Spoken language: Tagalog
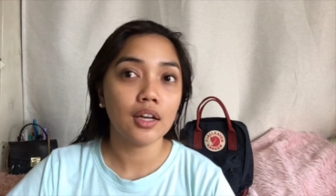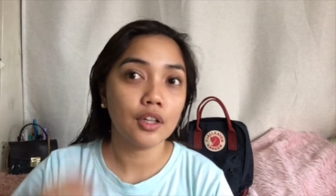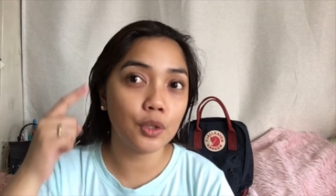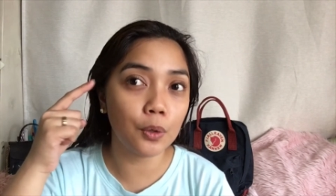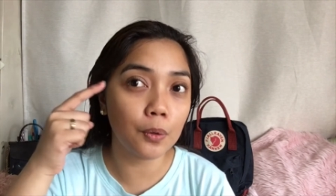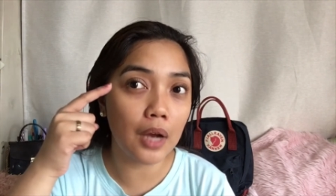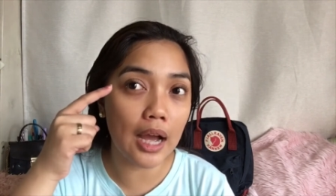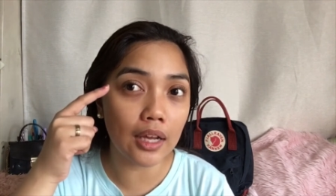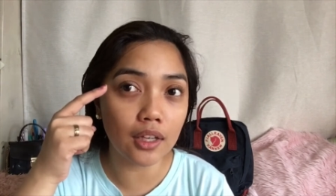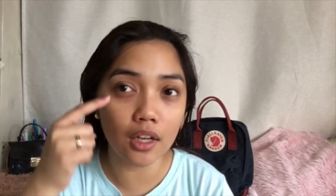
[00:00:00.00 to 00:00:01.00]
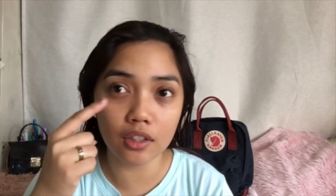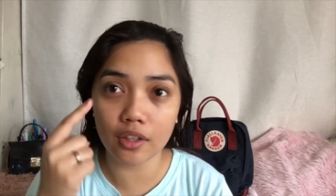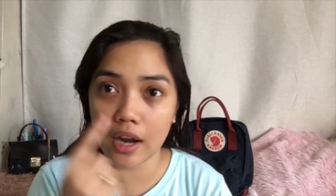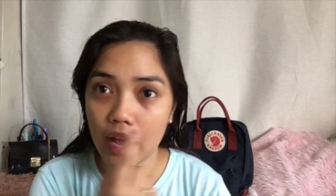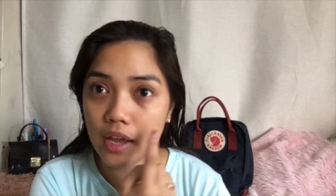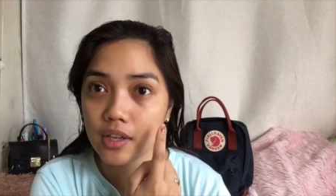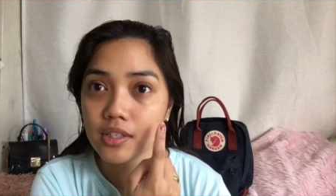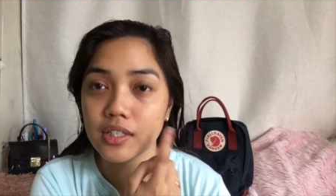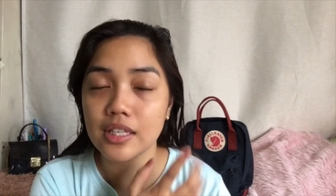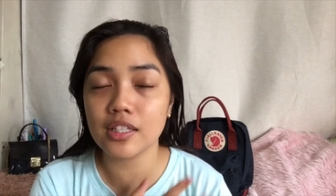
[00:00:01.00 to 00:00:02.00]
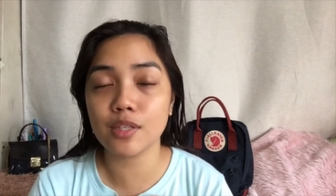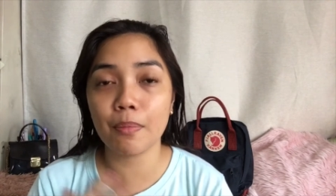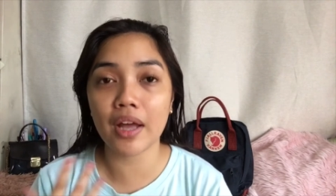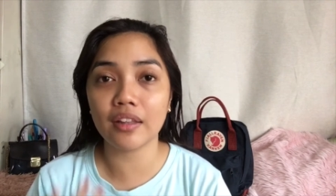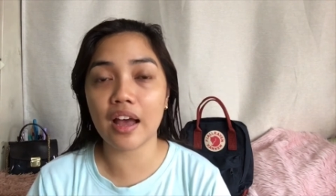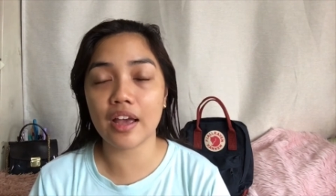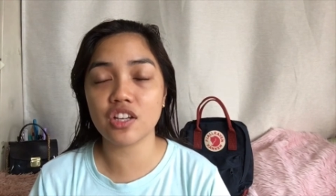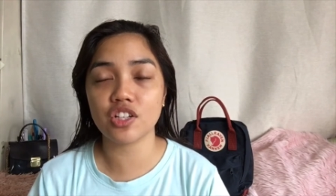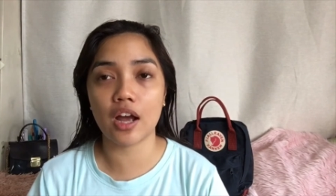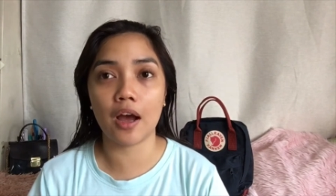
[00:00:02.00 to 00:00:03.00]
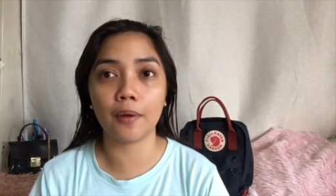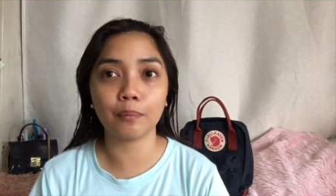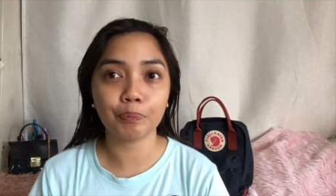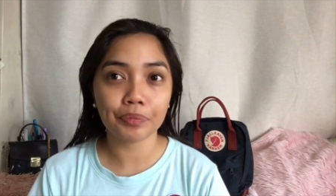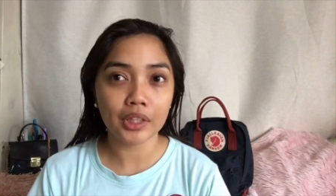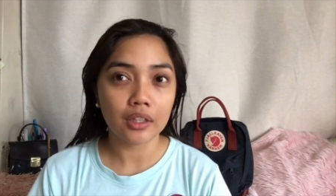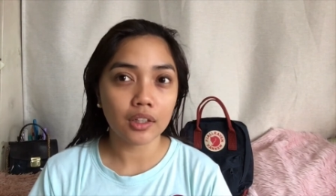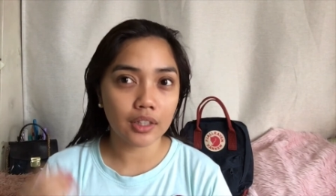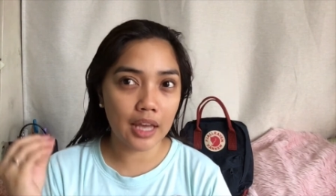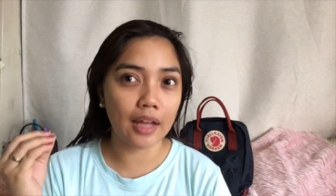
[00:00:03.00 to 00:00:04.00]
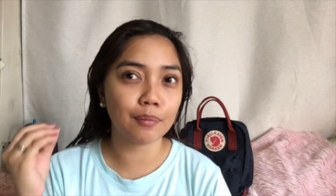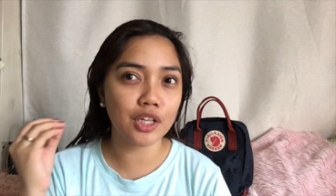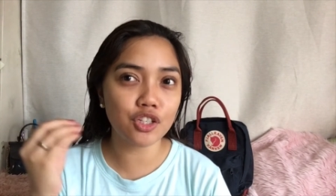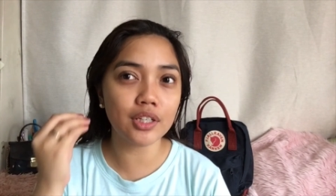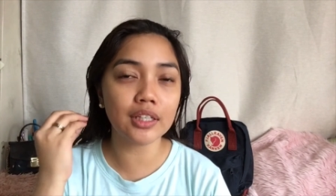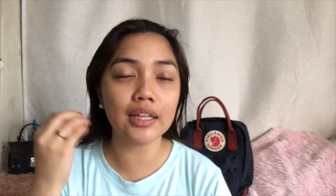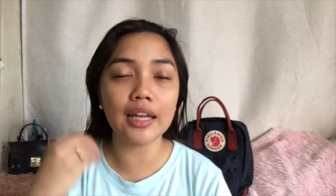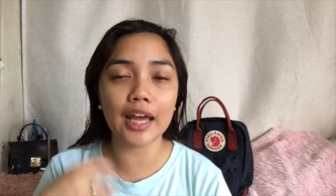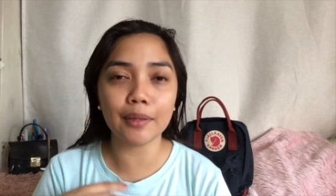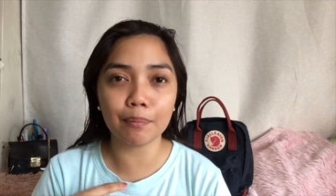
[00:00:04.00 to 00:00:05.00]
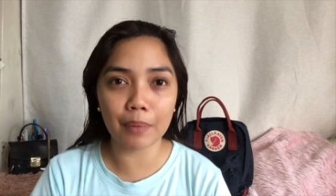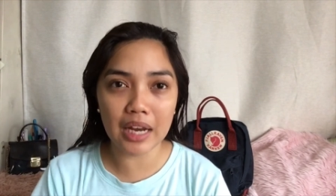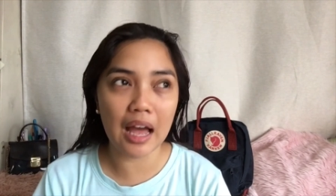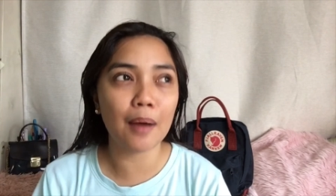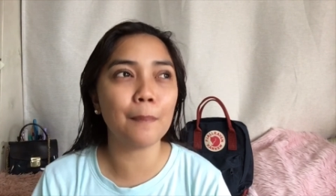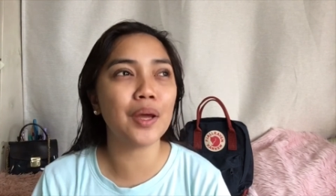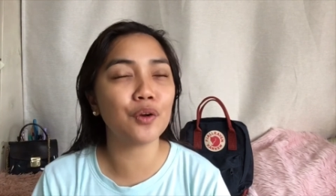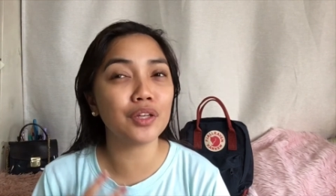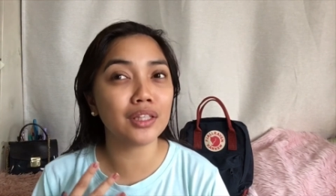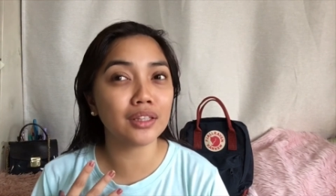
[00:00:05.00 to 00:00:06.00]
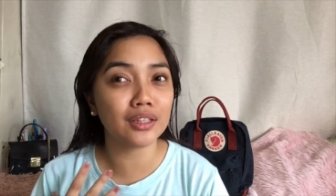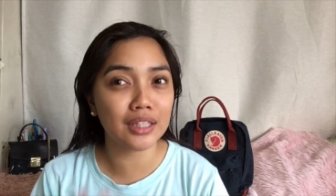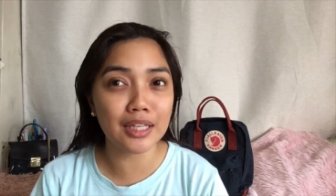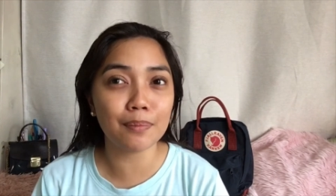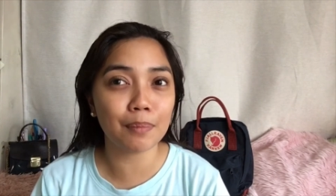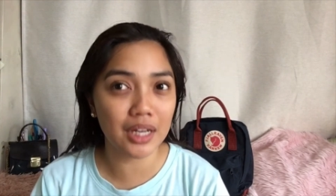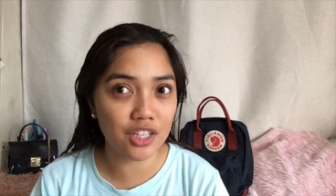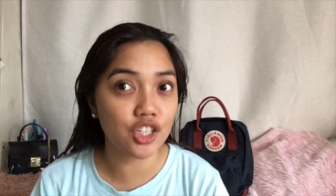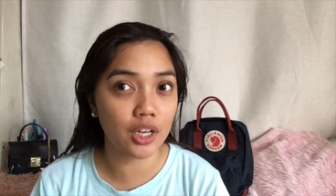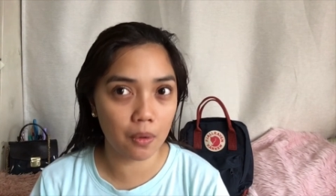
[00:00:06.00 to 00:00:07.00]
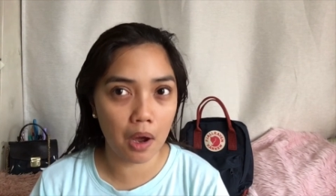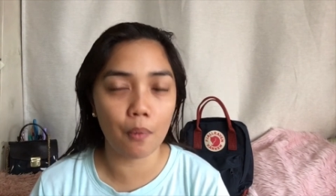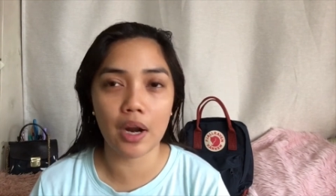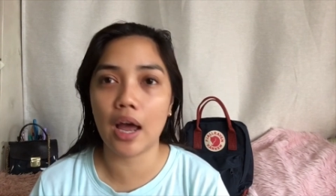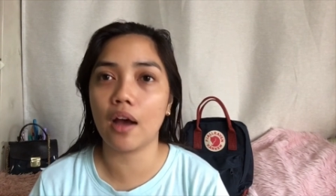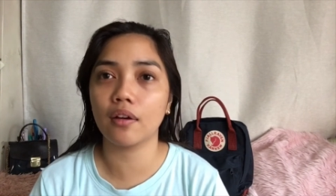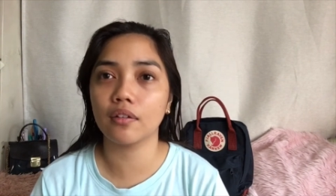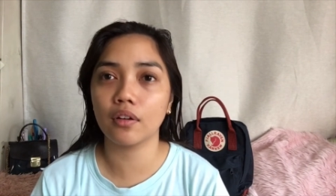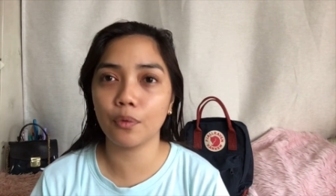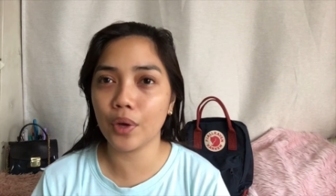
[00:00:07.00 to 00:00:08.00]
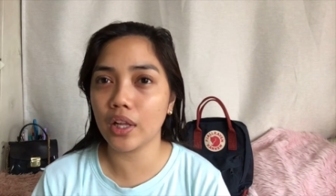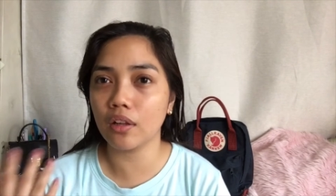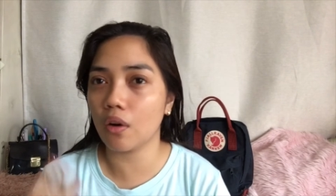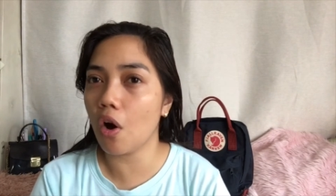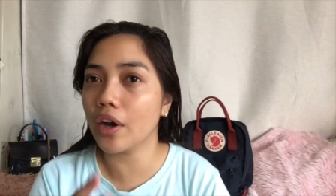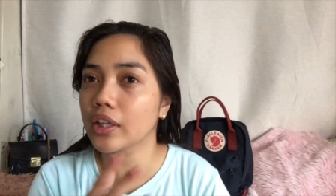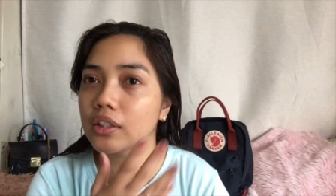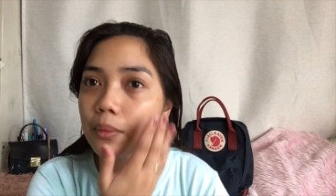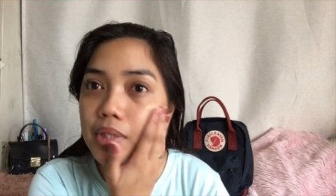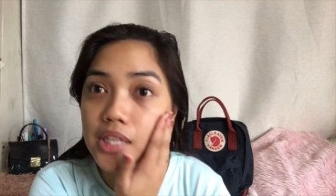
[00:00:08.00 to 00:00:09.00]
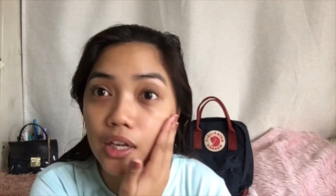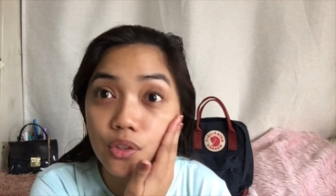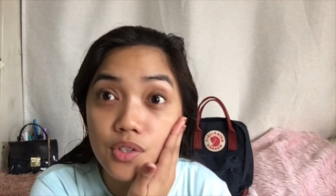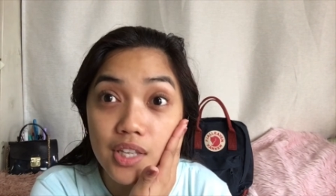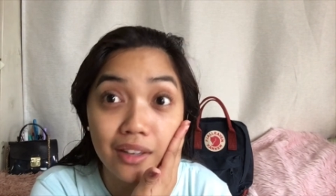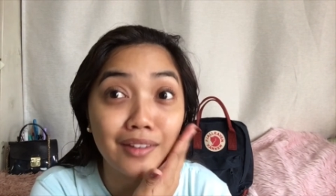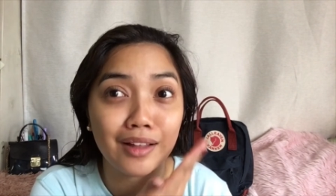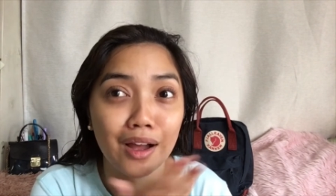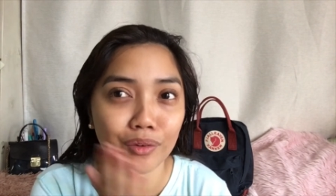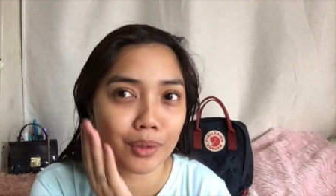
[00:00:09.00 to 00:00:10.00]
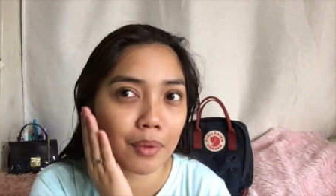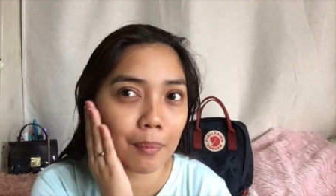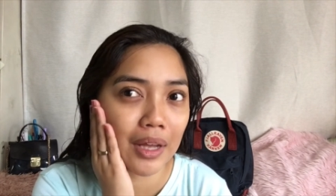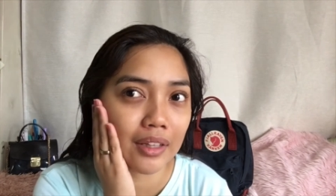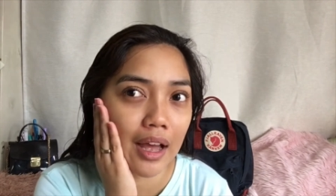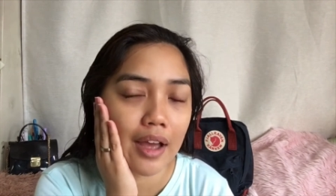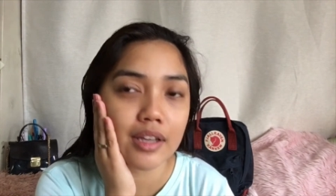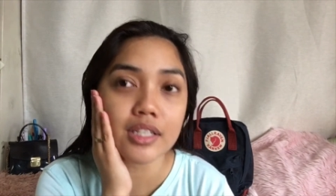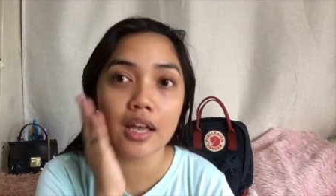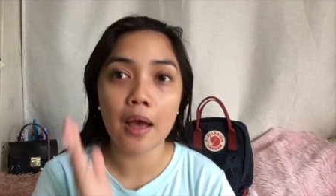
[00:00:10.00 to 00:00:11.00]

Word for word: Yung aking under eyes, since panda eye siya, yan, medyo nagla-light pa lang pero hindi pa rin siya nawawala. Well, okay lang naman sa akin yung sanay na ako na may panda eyes.